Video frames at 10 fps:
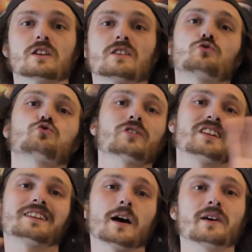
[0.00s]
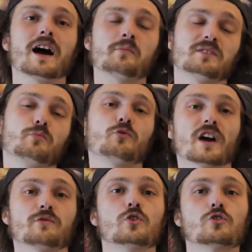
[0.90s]
T'as toujours cette caméra un petit peu
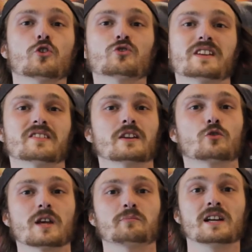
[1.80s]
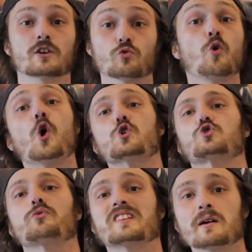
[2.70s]
virevoltante qui essaye de capter l'action. Je
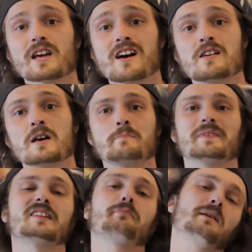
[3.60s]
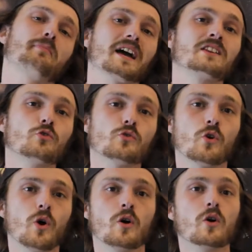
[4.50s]
trouve ça bien, mais c'est pas hyper
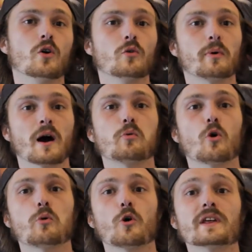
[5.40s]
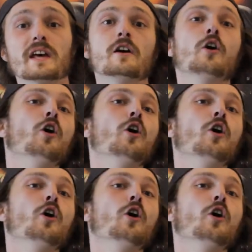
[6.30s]
innovant euh, par rapport au premier.